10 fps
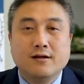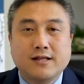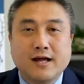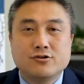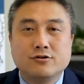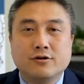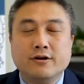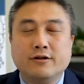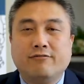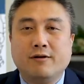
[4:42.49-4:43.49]
但是
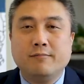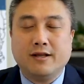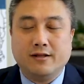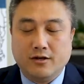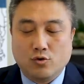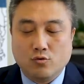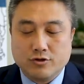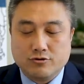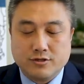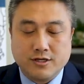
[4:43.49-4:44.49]
另一方面呢，你过
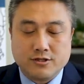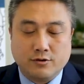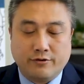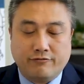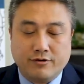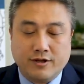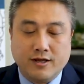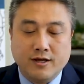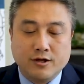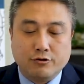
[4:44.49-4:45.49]
去接受的福
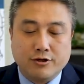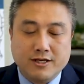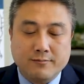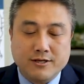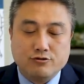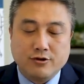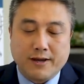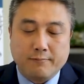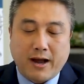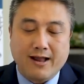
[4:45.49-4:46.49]
利，对于移民局
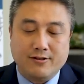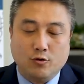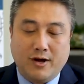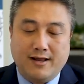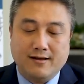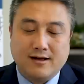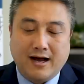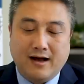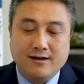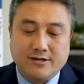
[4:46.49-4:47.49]
来判断
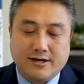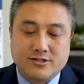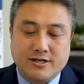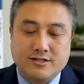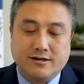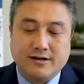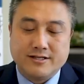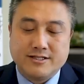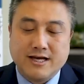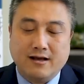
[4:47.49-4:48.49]
这个申请
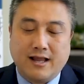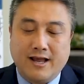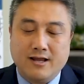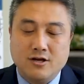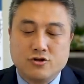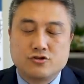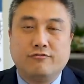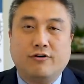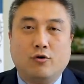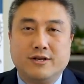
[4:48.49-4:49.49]
人将来是
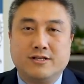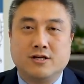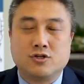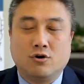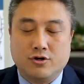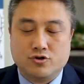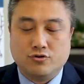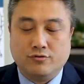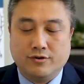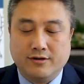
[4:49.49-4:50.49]
否会接受和使
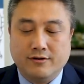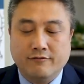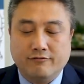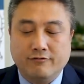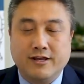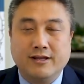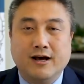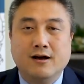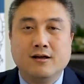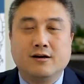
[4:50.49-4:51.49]
用福利
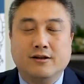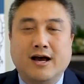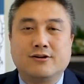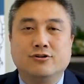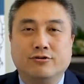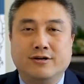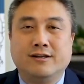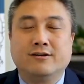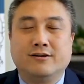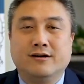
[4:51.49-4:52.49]
呢，可能还是有一
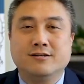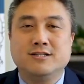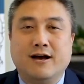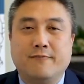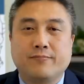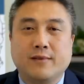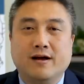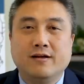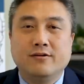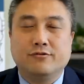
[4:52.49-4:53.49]
定影响的。
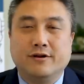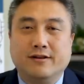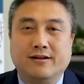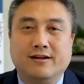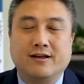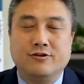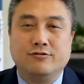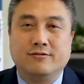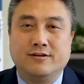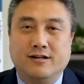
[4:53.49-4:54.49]
所以呢，根据
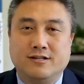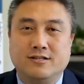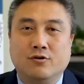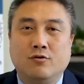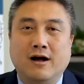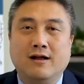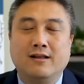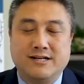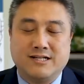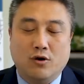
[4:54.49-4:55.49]
自己的情况
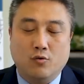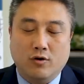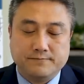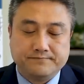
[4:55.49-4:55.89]
来掌握。